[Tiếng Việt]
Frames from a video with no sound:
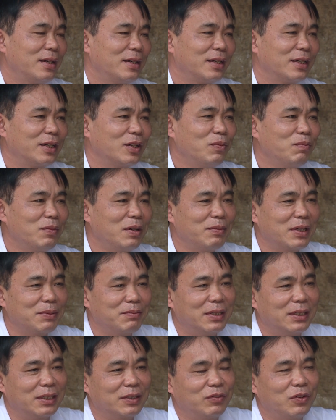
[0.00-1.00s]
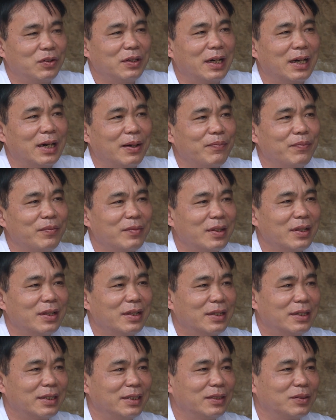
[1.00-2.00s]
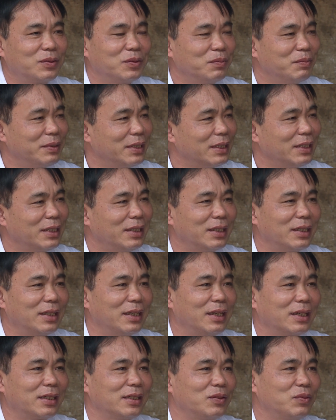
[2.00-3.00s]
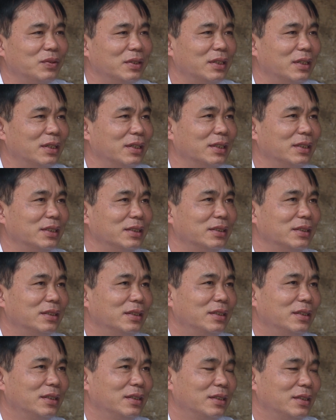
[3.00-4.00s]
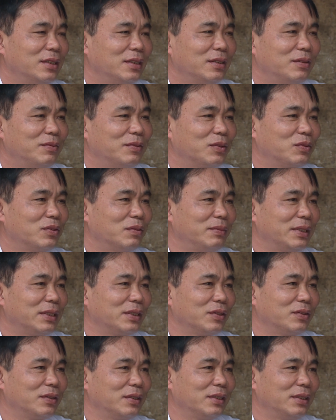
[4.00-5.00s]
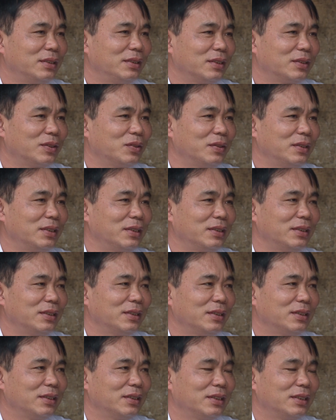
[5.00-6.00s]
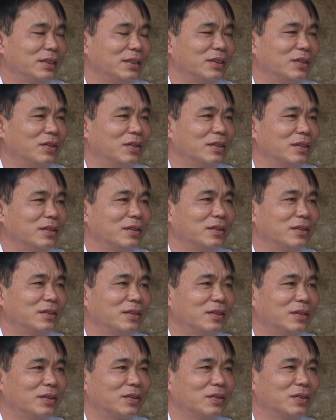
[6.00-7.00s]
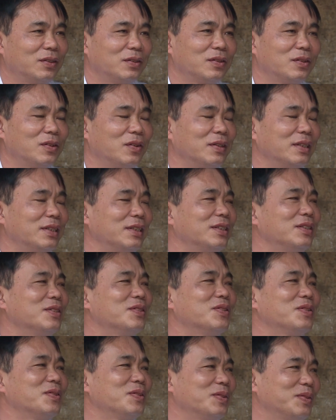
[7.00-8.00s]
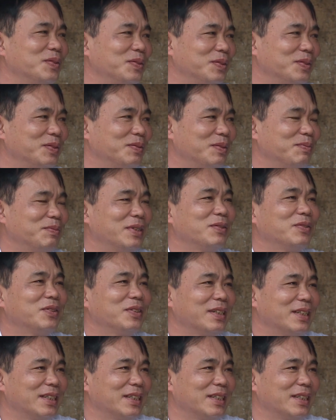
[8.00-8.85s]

Nếu mà mình mời phòng khám thì cũng biết là cái quyền lợi mà của mình rồi nhưng tôi ý đó là tôi không có ý đồ mở phòng